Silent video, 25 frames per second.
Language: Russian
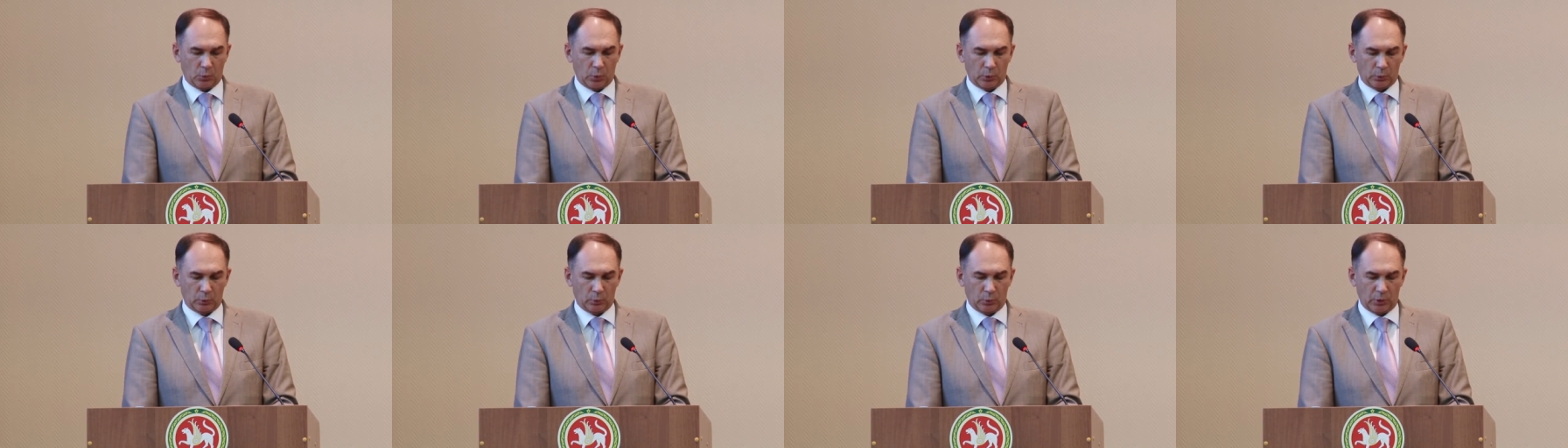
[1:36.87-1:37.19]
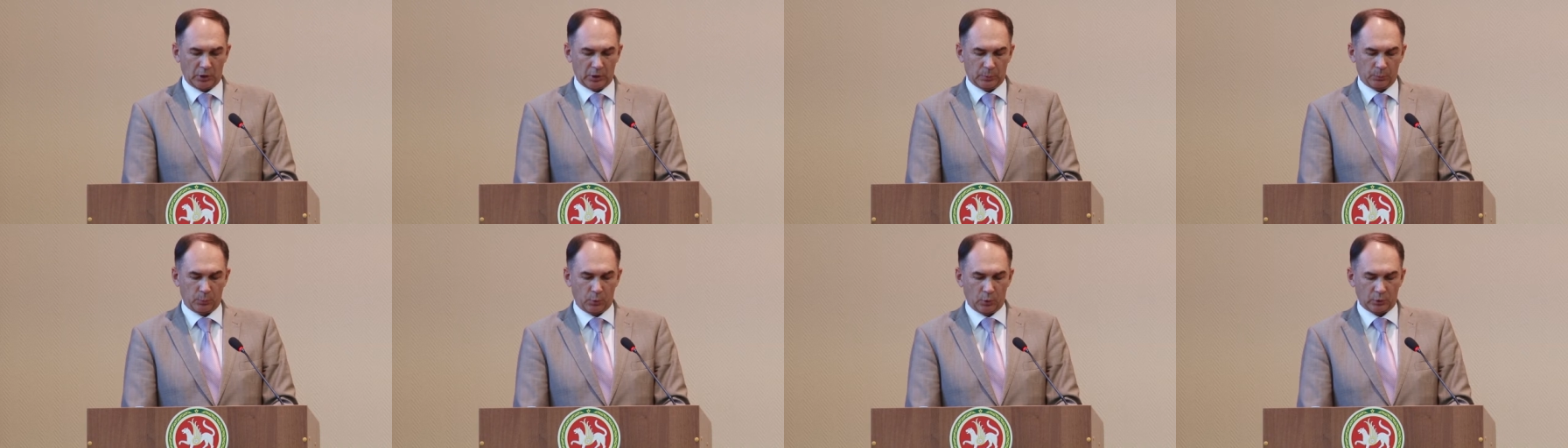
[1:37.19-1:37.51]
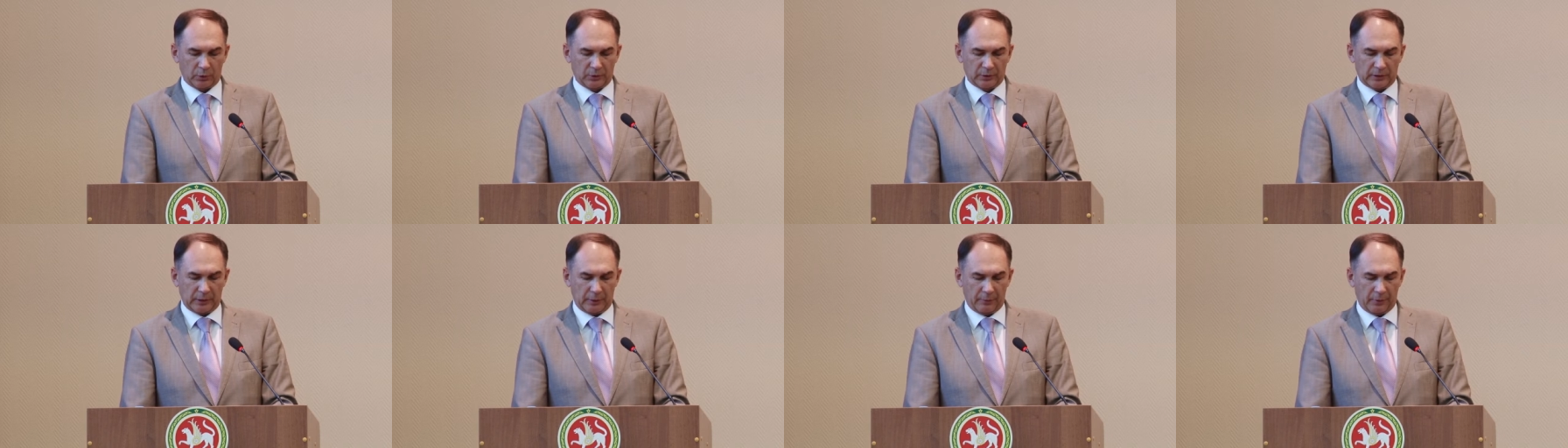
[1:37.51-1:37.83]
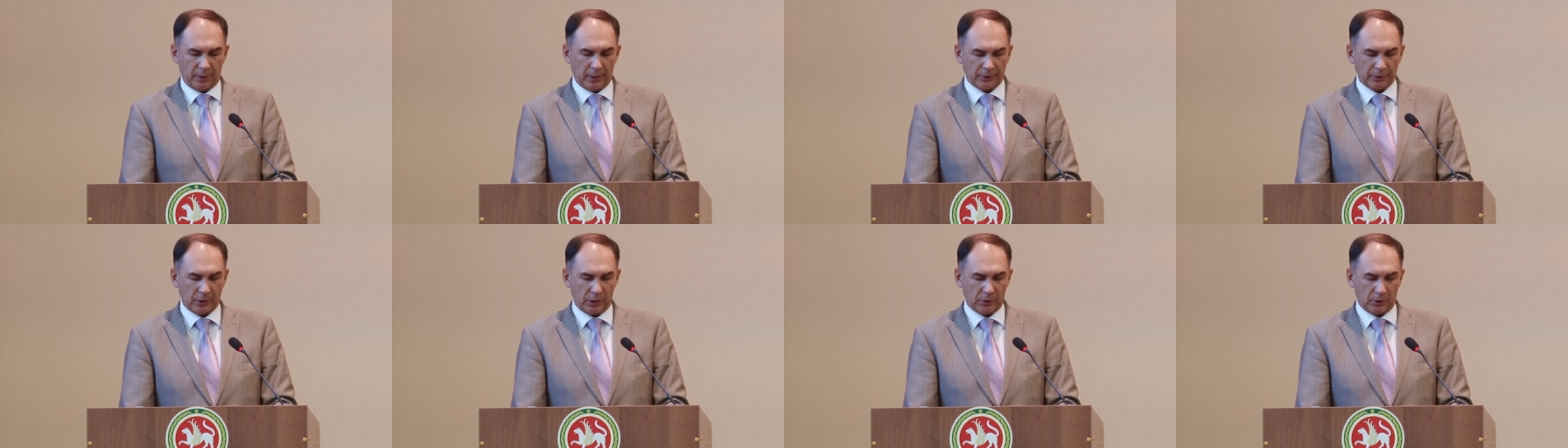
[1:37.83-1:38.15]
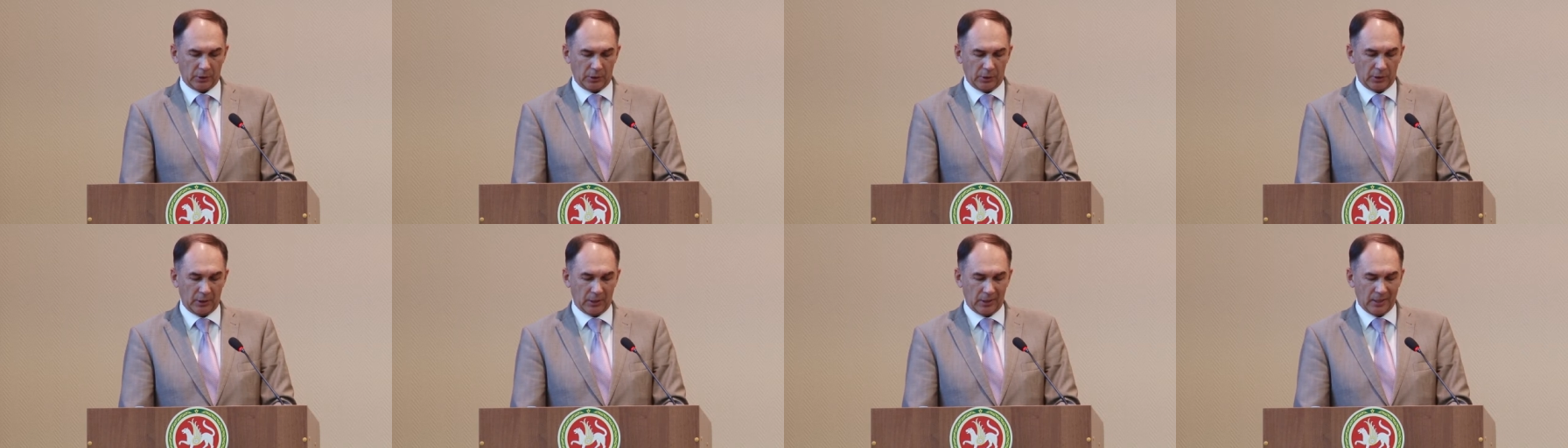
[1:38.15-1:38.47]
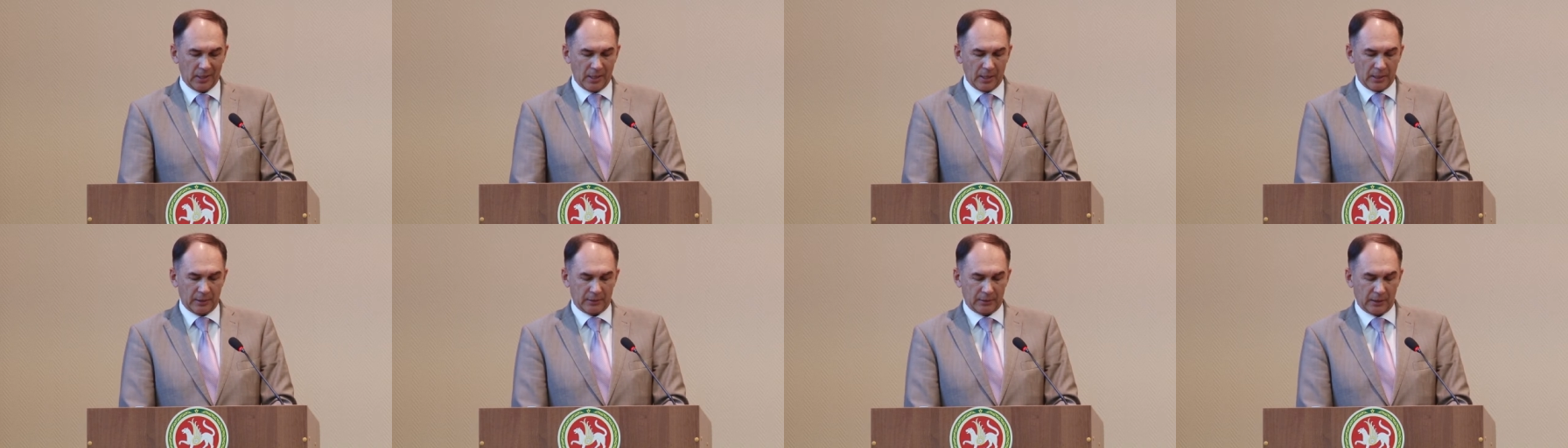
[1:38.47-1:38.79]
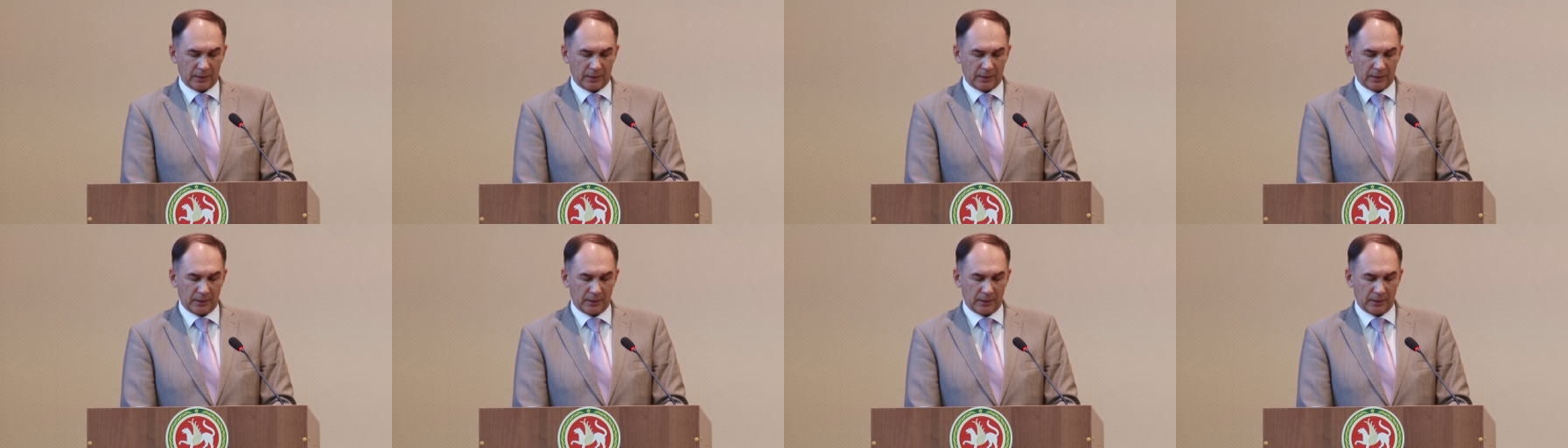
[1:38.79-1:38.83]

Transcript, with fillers: культуре, спорту, здравоохранению и